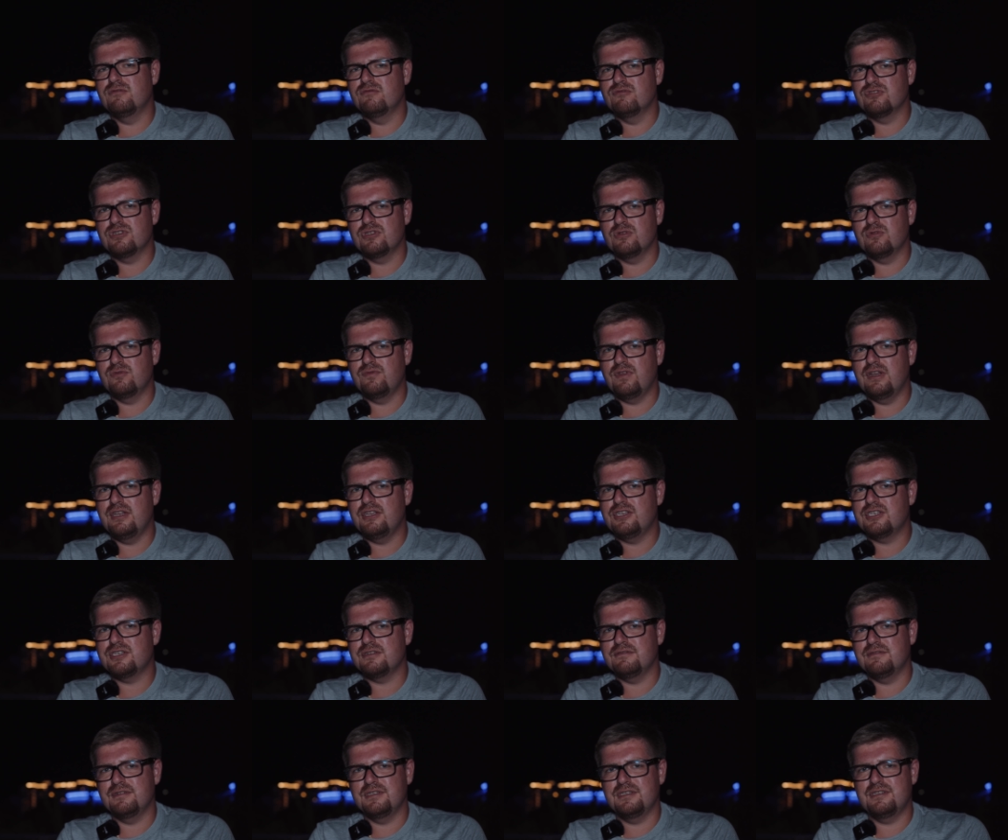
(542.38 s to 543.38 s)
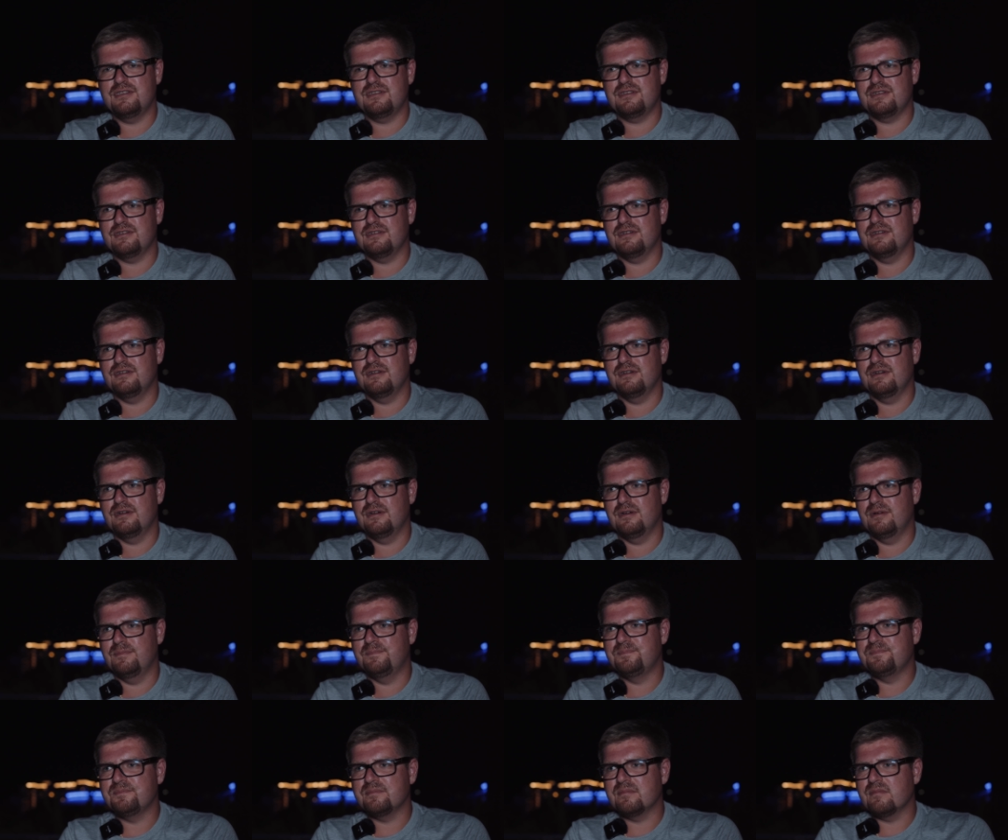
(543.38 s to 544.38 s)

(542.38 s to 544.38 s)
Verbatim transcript: нужно увеличивать э,